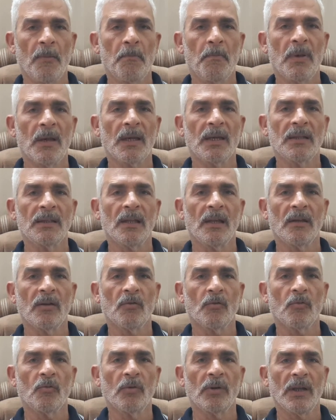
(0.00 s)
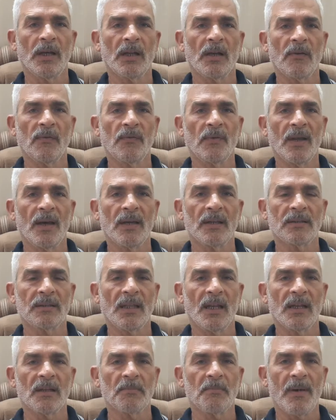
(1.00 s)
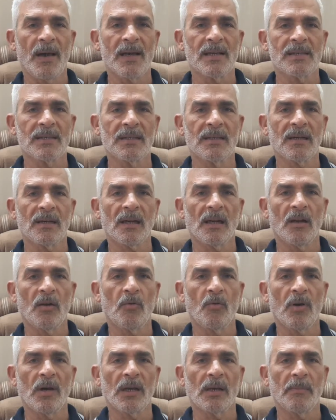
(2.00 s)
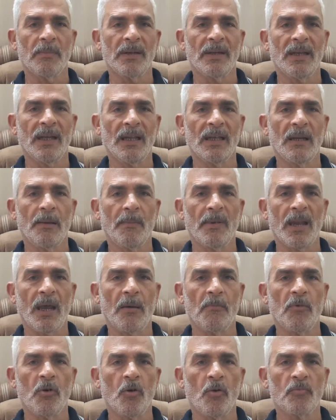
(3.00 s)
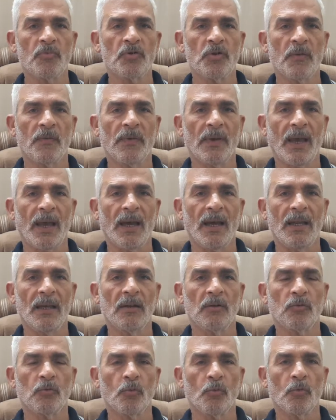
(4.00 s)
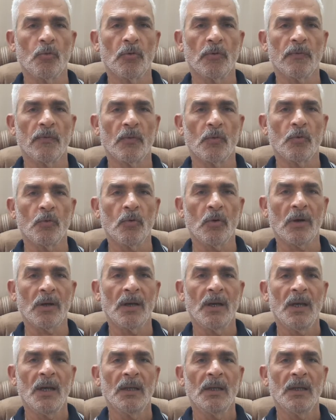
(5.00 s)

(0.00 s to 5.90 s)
بكده نكون عرفنا الثلاث محاذير اللي واجب ان احنا ما نعملهمش في حالة وجود فروخ